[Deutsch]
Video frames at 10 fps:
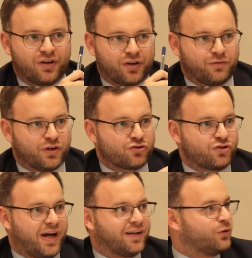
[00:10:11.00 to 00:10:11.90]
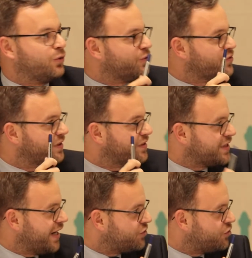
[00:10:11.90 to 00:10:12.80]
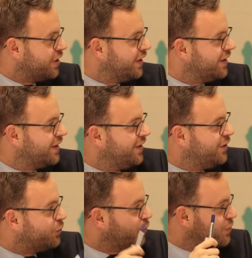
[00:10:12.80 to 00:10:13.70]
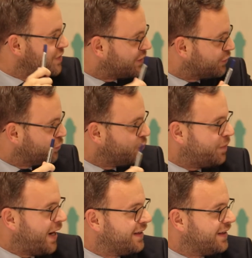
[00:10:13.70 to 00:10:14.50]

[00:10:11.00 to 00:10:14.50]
die Klugheit, die Schlauheit, die Einheit,